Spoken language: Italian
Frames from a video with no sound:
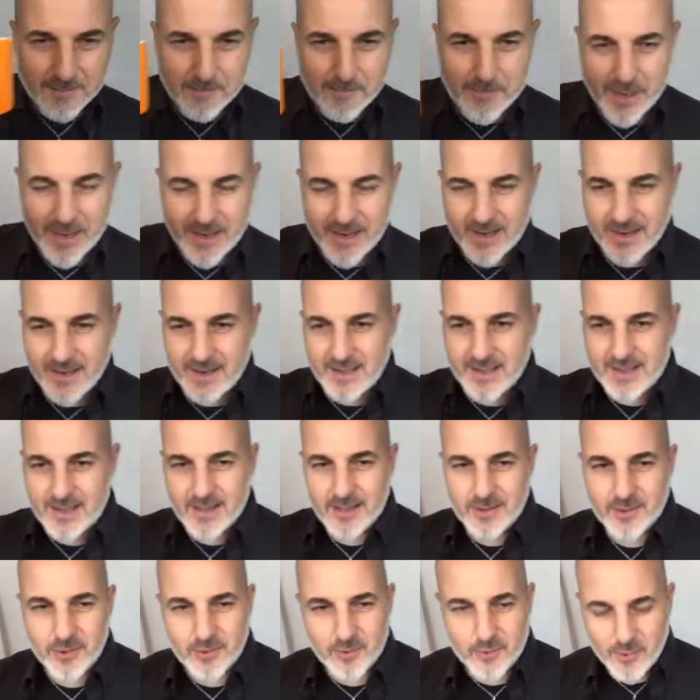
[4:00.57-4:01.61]
per
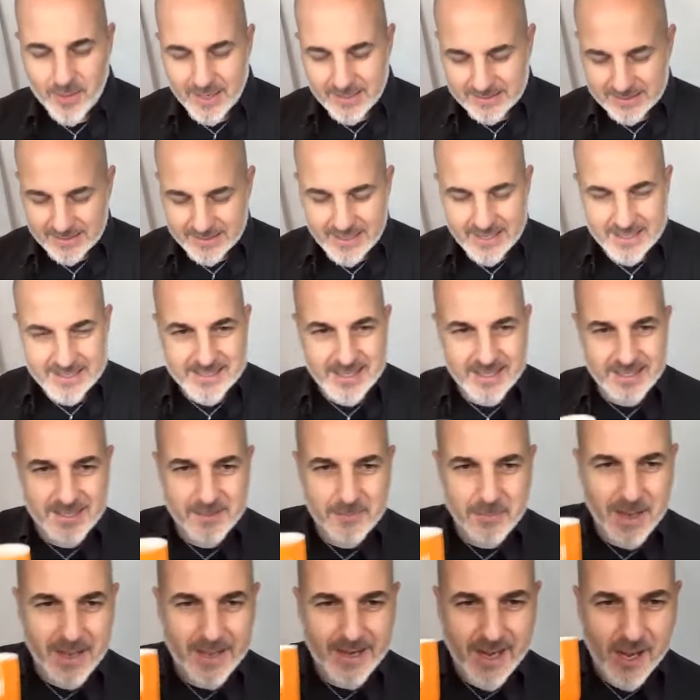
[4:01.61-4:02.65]
la durata della
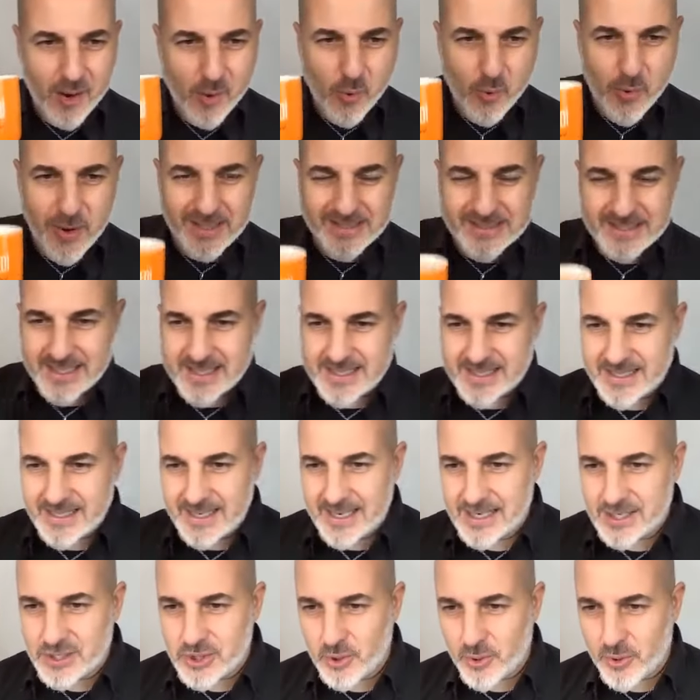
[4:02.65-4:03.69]
settimana una
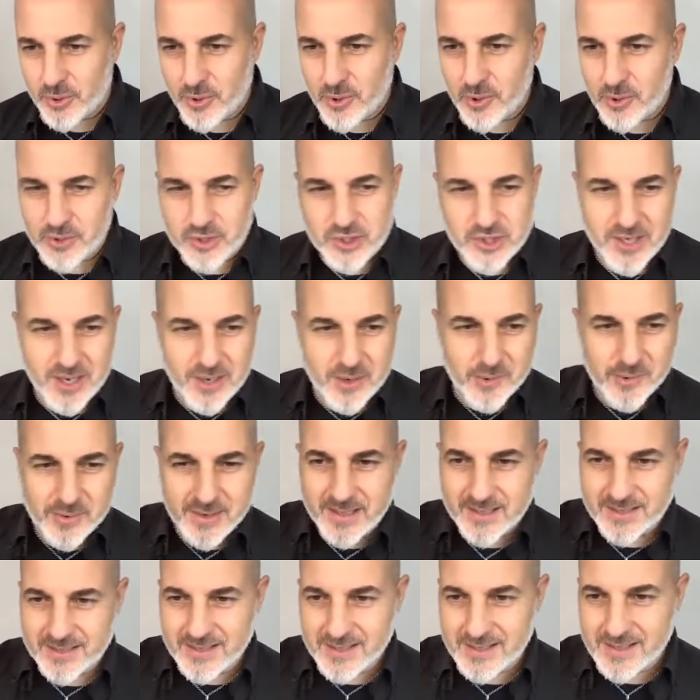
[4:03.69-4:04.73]
tazzina al giorno. Oggi è
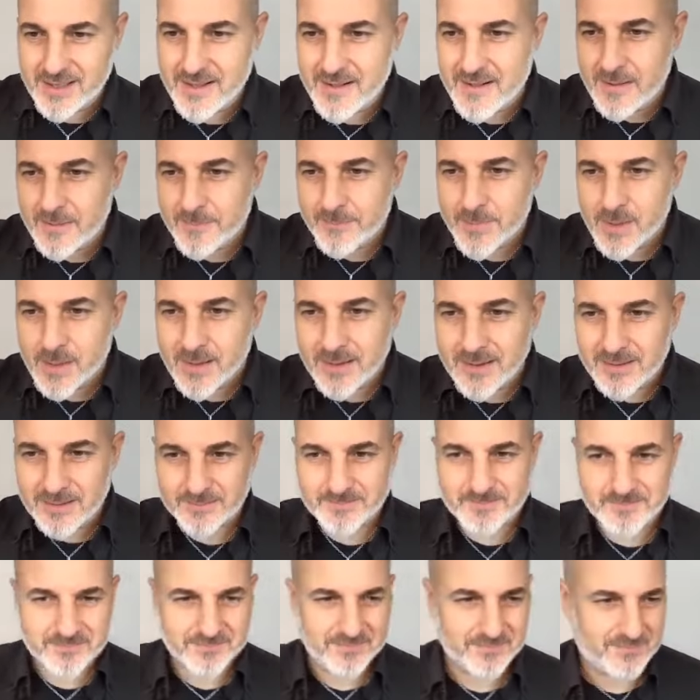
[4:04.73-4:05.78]
lunedì. Buongiorno
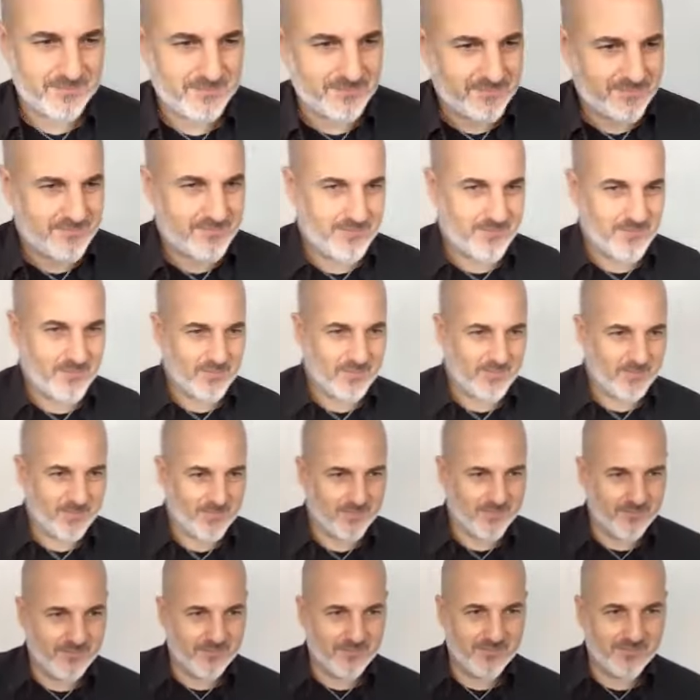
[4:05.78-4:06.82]

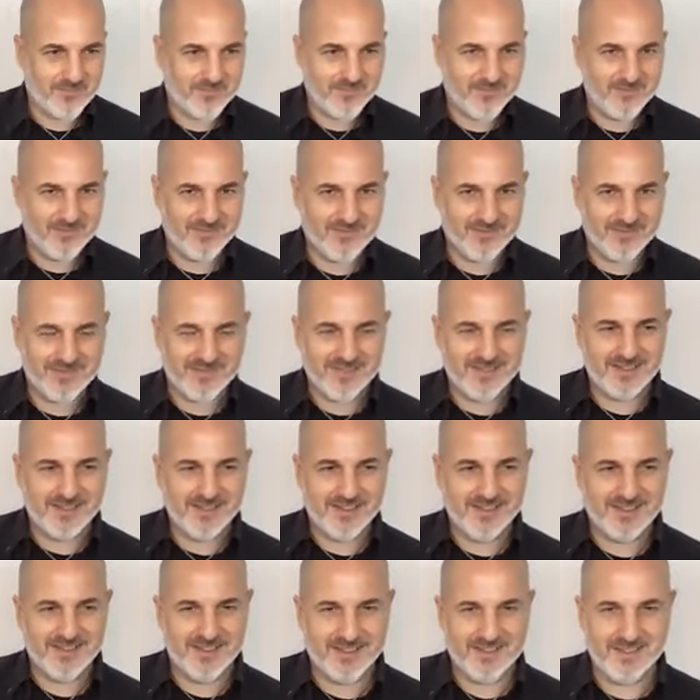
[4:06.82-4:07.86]
amici di
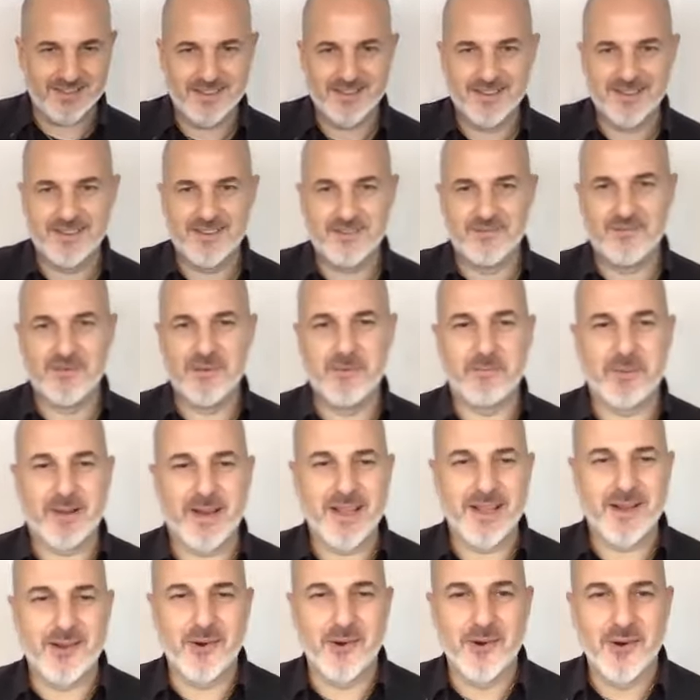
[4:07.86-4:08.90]
Unite! Vi
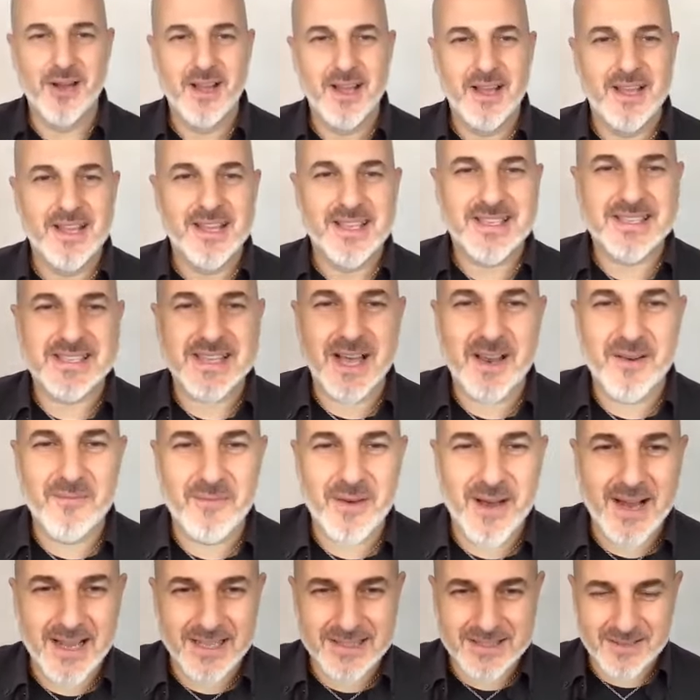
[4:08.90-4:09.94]
prego,
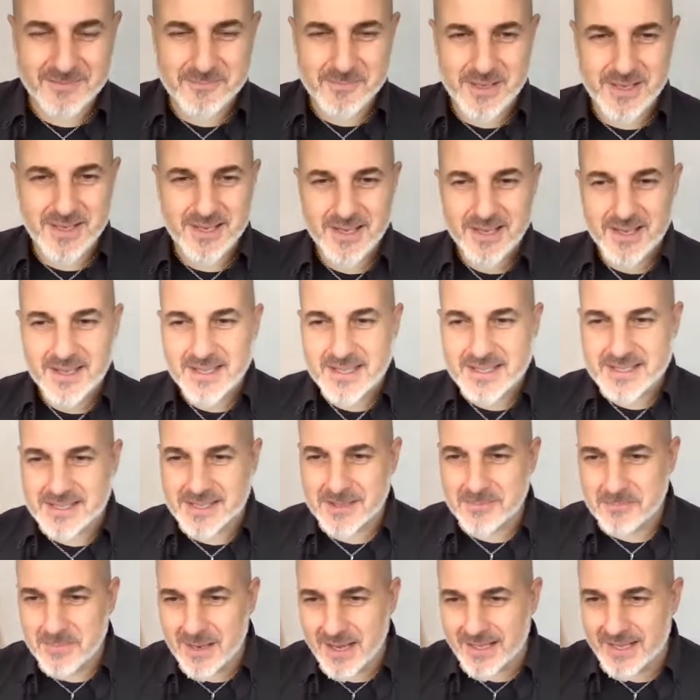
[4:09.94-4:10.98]
salvatemi.
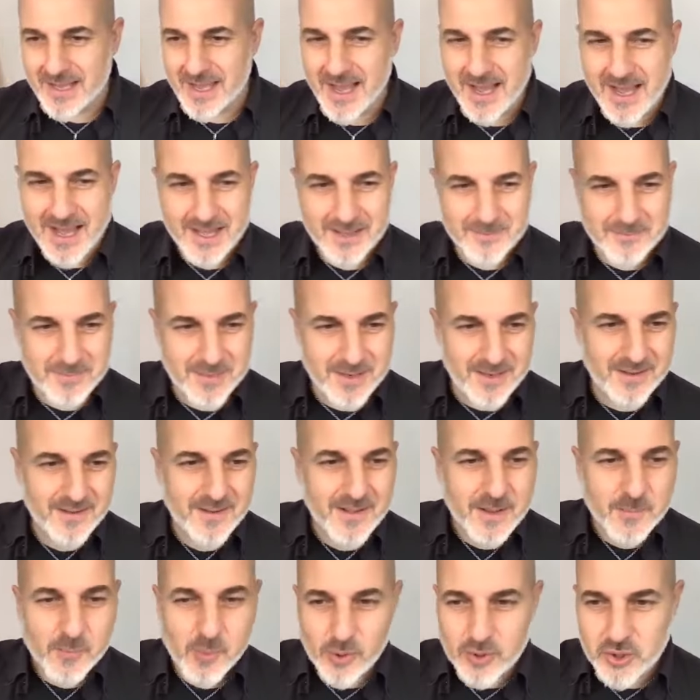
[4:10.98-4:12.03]
Somebody help
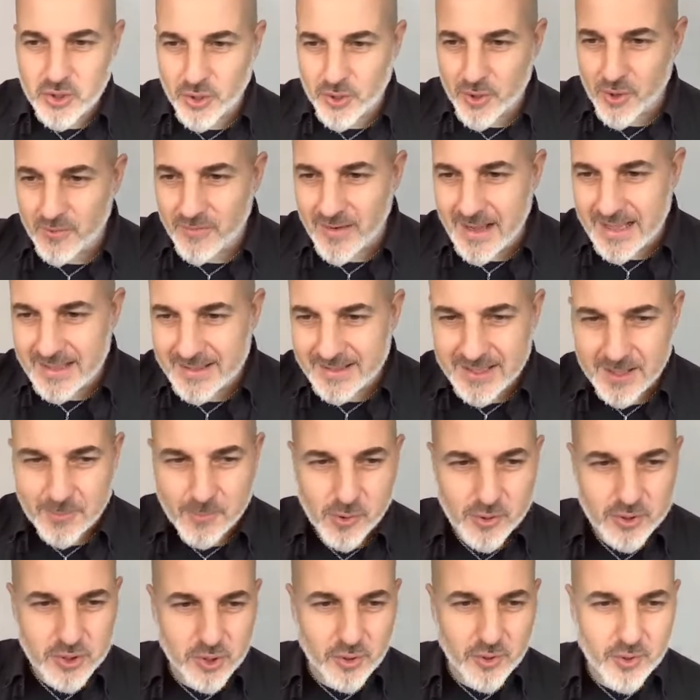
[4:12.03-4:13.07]
me. Buongiorno Vanda,
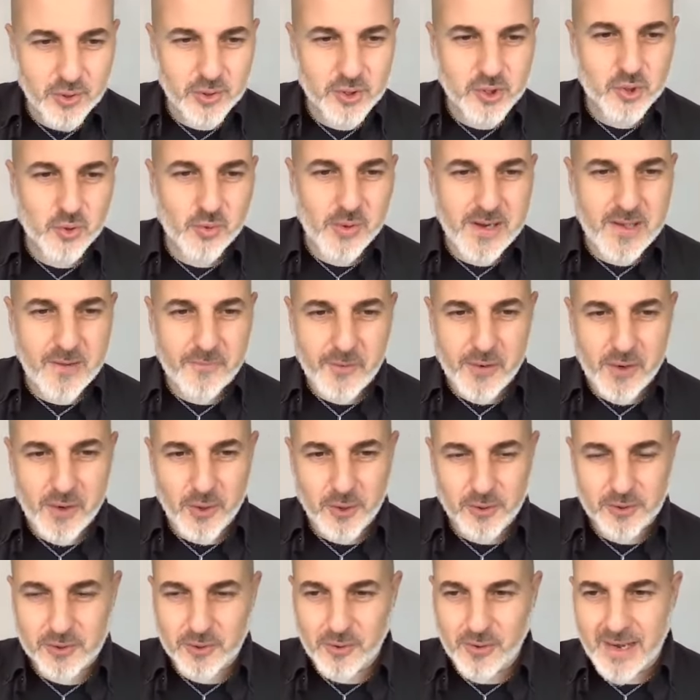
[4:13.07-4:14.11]
buongiorno Giulia
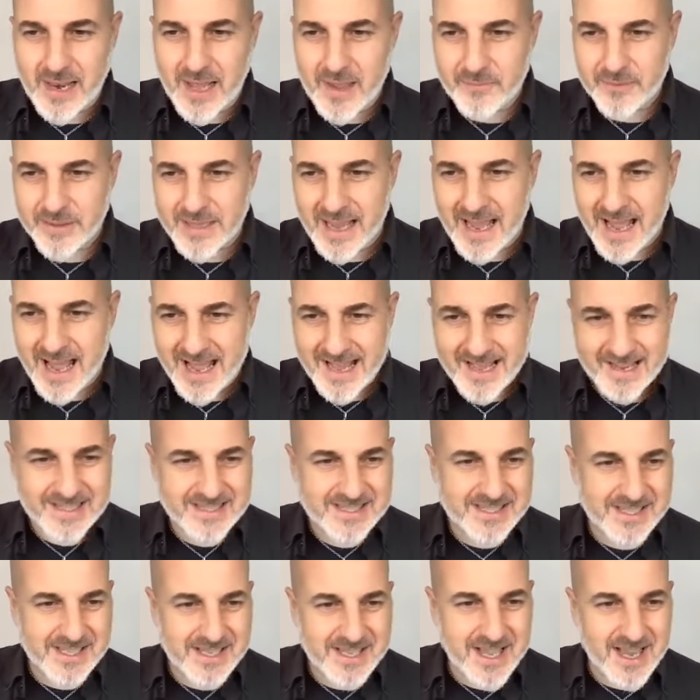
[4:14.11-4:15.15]
Filotto, live da
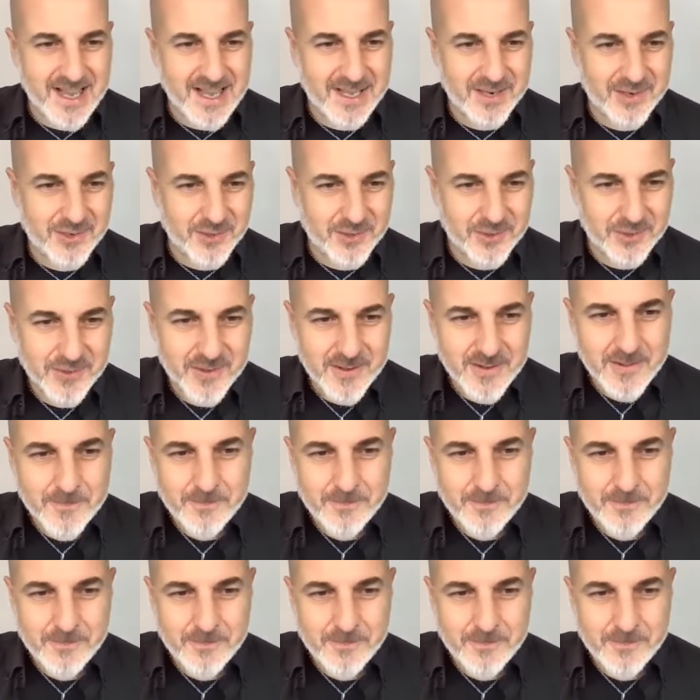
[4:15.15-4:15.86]
Arzignano.